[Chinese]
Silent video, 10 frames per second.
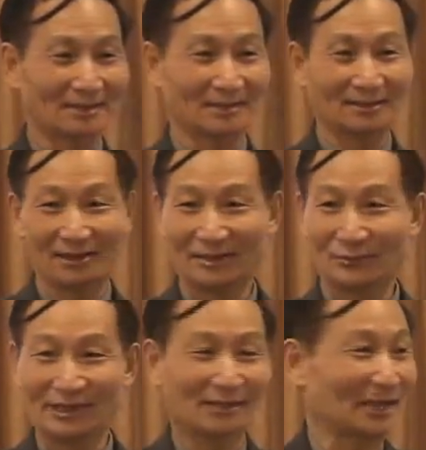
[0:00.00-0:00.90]
搭起一个
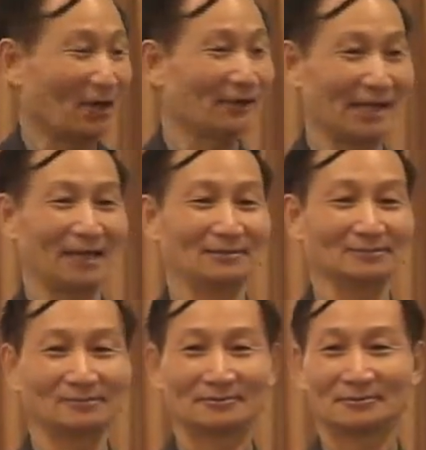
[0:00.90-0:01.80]
友谊的桥梁。
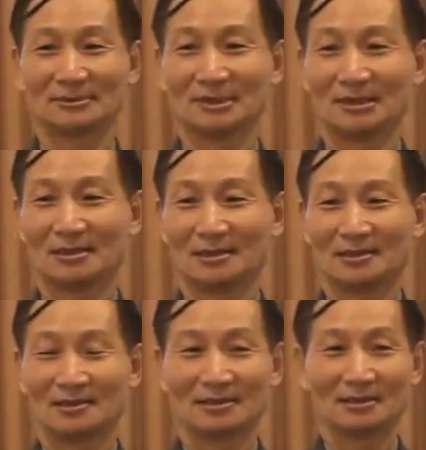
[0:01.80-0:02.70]

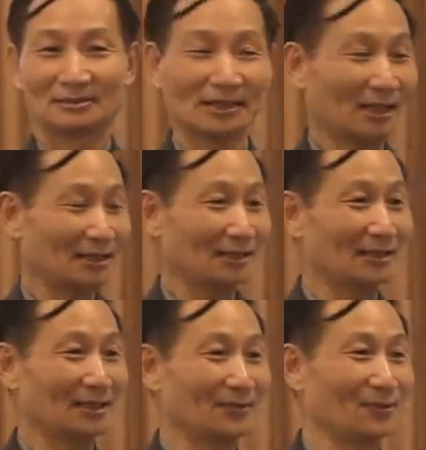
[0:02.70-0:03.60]
这两天
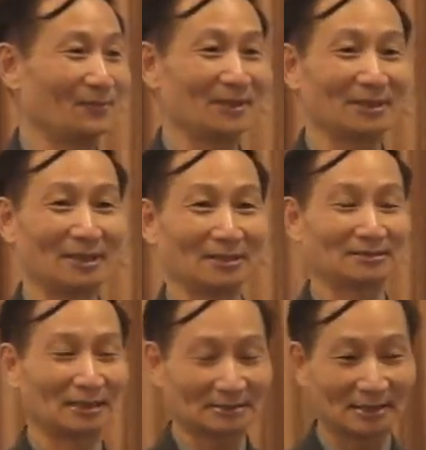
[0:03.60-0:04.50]
呢，我们呢
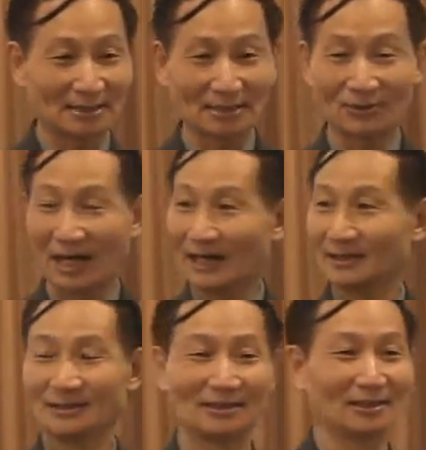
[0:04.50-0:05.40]
正正在召
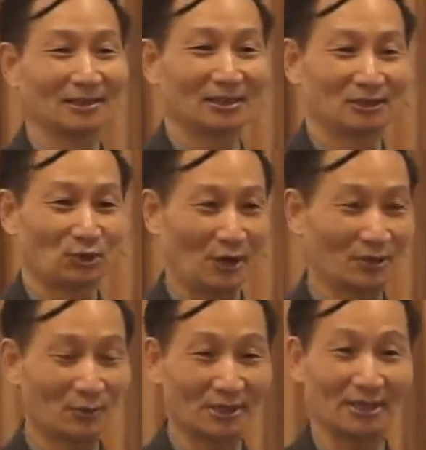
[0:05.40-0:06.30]
开
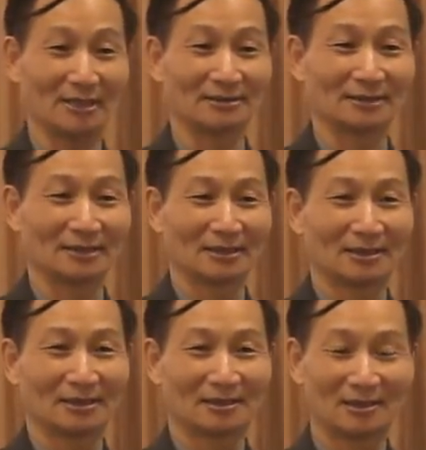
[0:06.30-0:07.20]
全国的
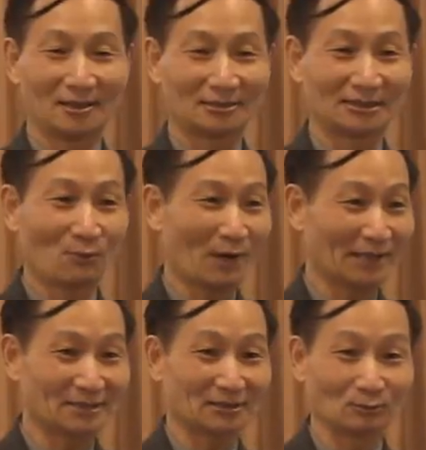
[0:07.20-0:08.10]
科技
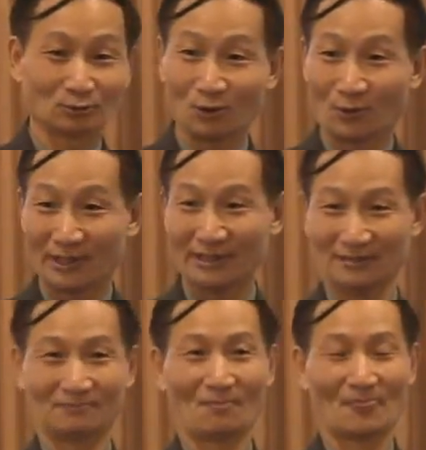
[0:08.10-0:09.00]
外事工作会
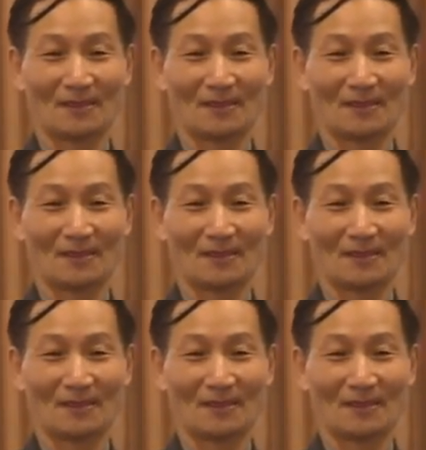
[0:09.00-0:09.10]
议。